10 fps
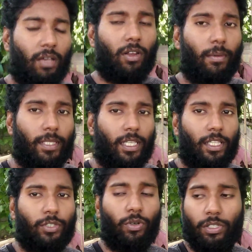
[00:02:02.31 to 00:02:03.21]
তাহলে আমাদের
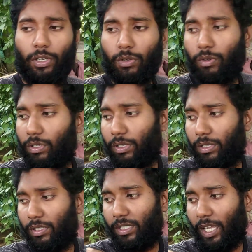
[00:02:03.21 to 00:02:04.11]
সাথে যোগাযোগ করুন
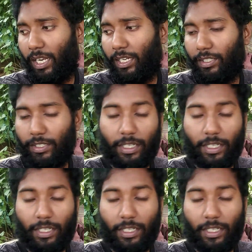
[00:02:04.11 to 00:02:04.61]
সাইলেন্ট